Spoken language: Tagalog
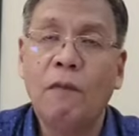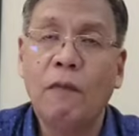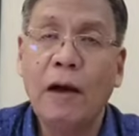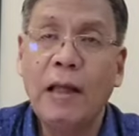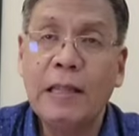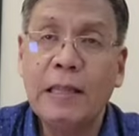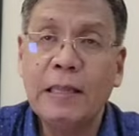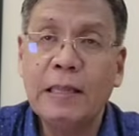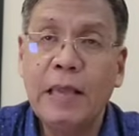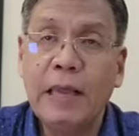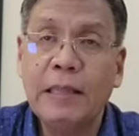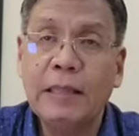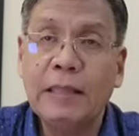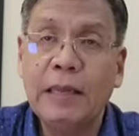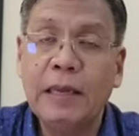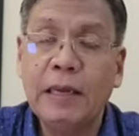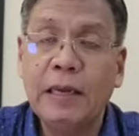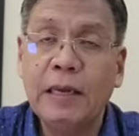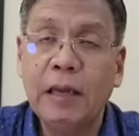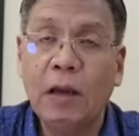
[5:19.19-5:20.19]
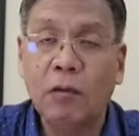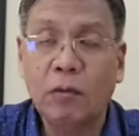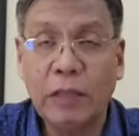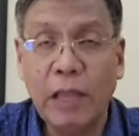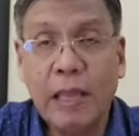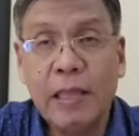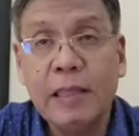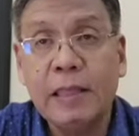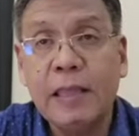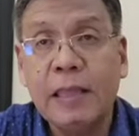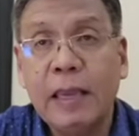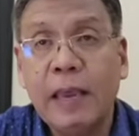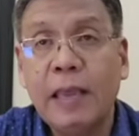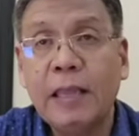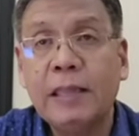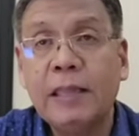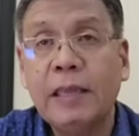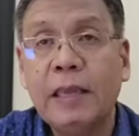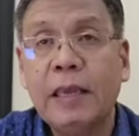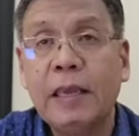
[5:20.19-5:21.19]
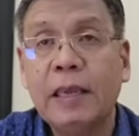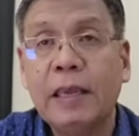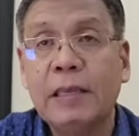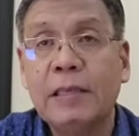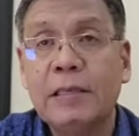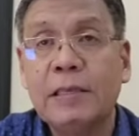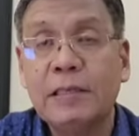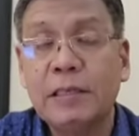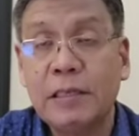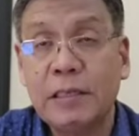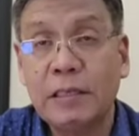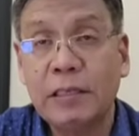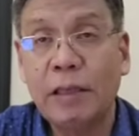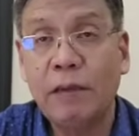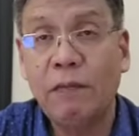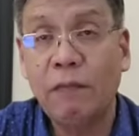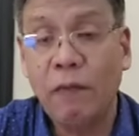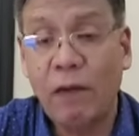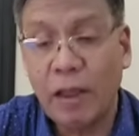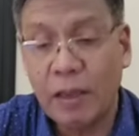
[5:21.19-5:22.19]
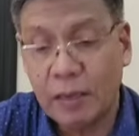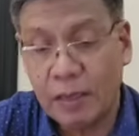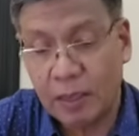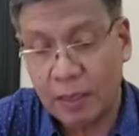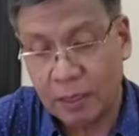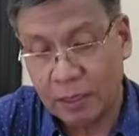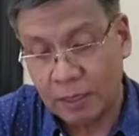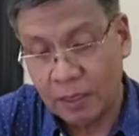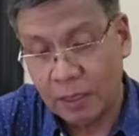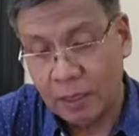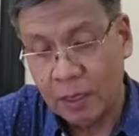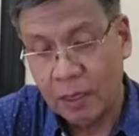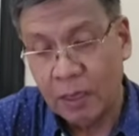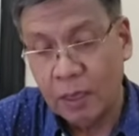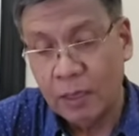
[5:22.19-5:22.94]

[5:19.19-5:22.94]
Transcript: Validating, authenticating, and certifying.